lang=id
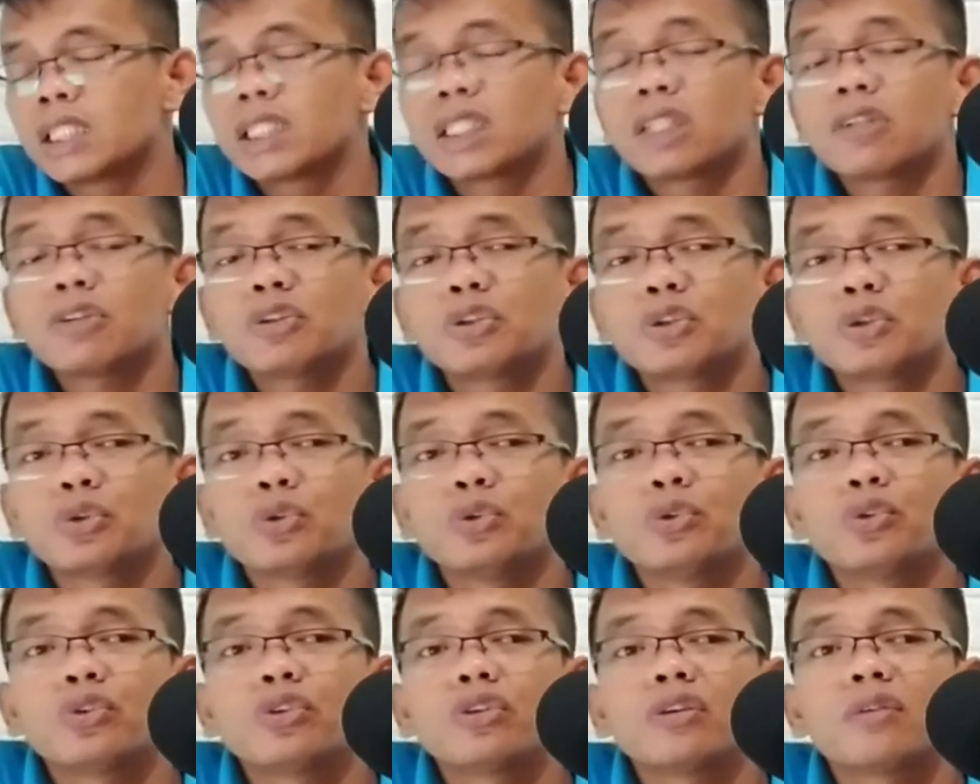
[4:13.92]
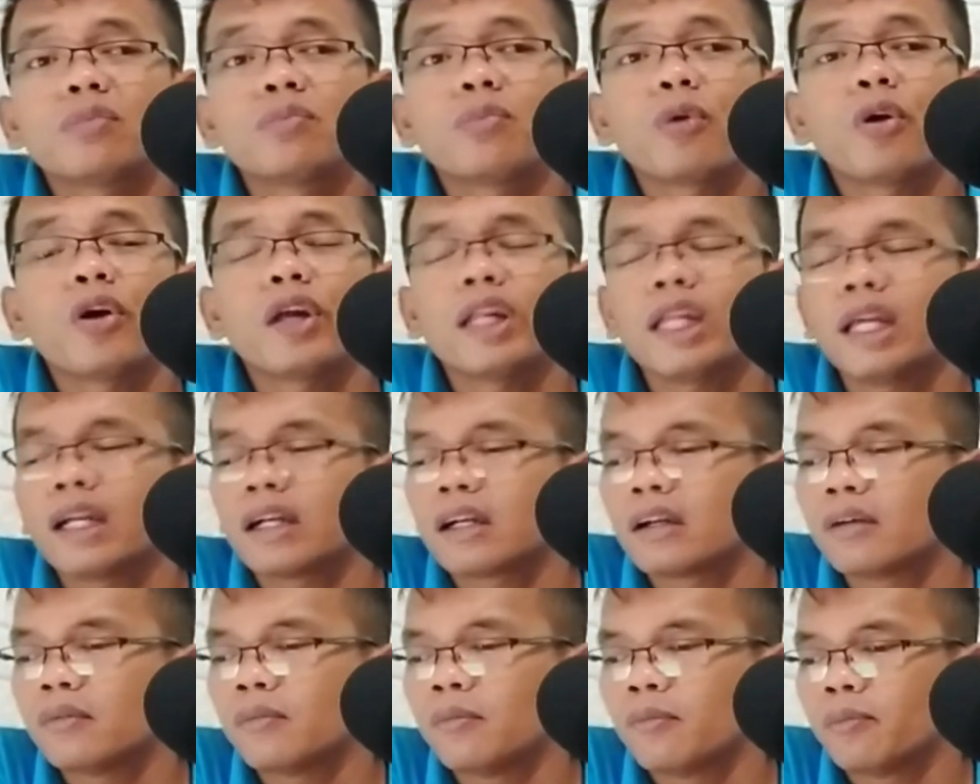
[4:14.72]
terus untuk poin yang
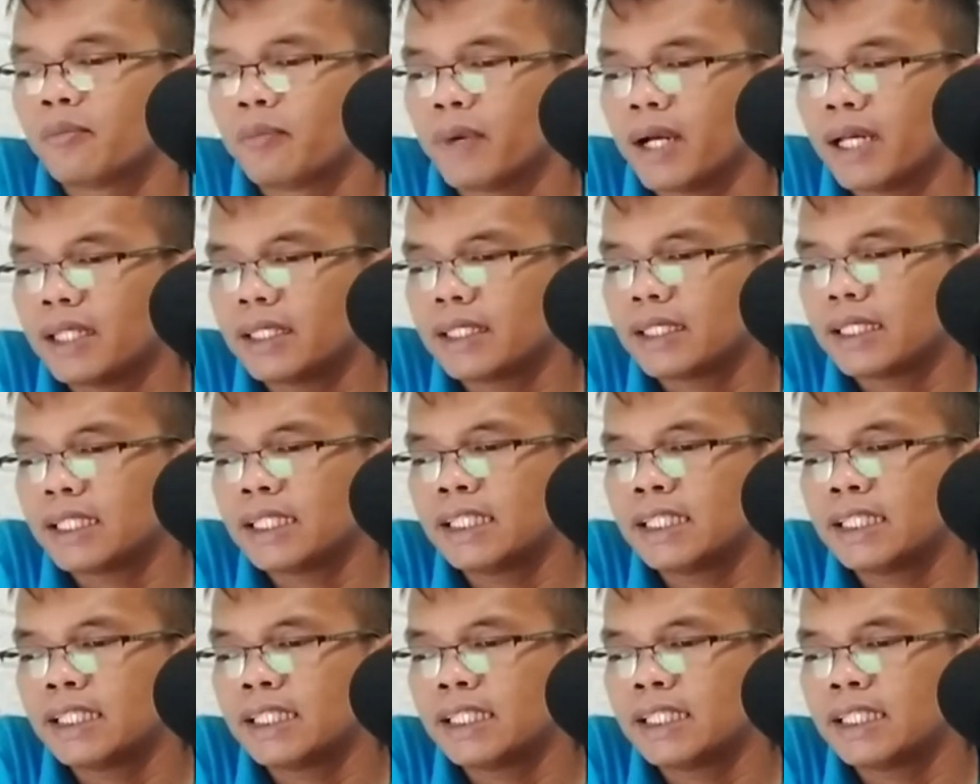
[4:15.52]
keempat